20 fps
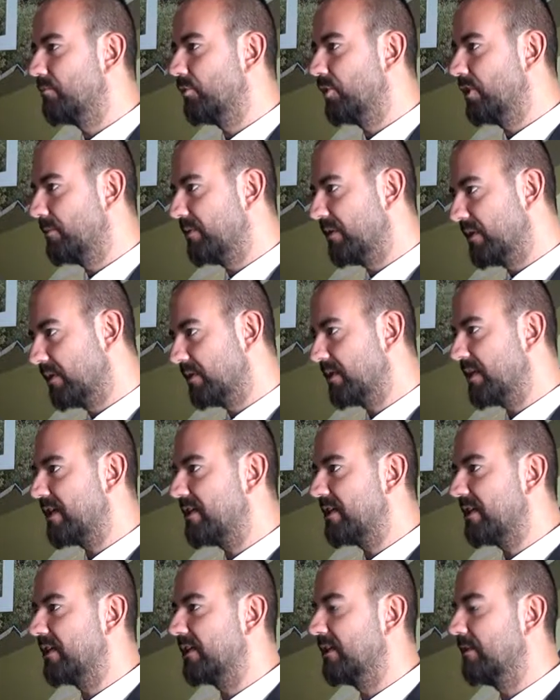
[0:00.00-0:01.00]
böyle bir kar
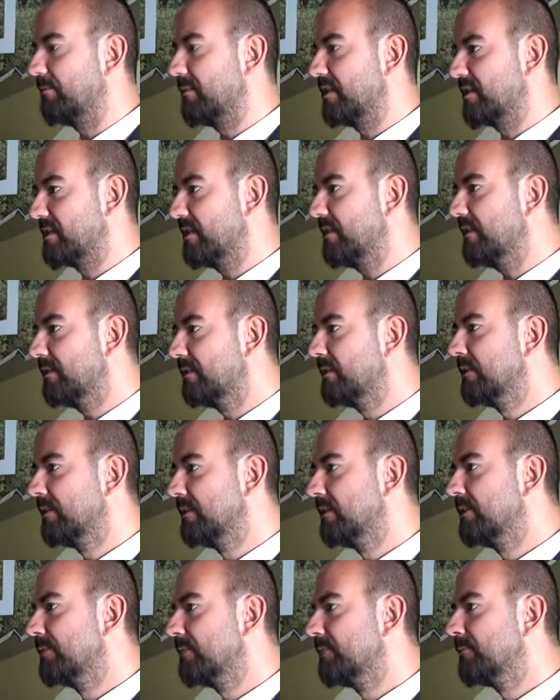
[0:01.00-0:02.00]
yakalanması.
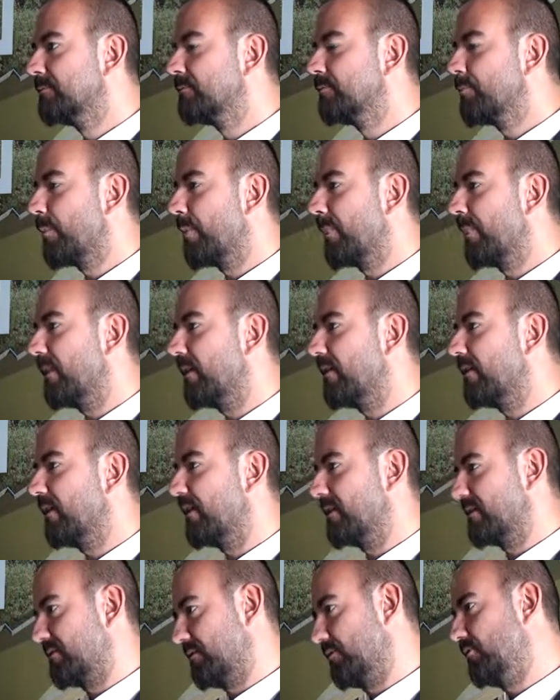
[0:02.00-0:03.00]

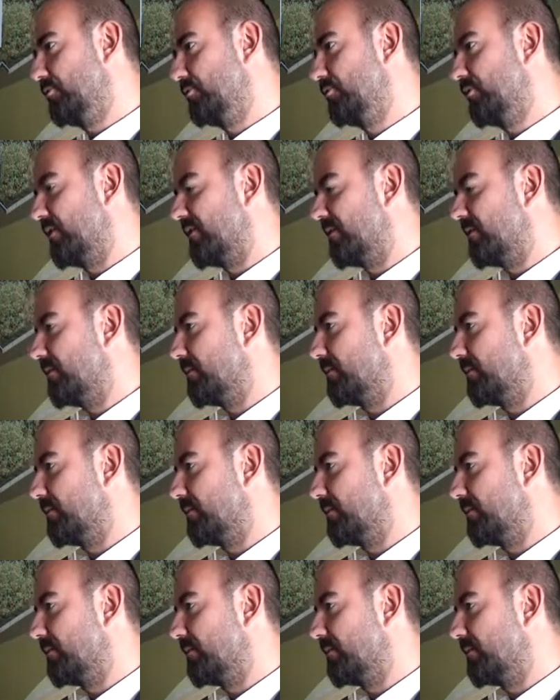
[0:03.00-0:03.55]
Oldukça aslında başarılı. olumlu. Tabii.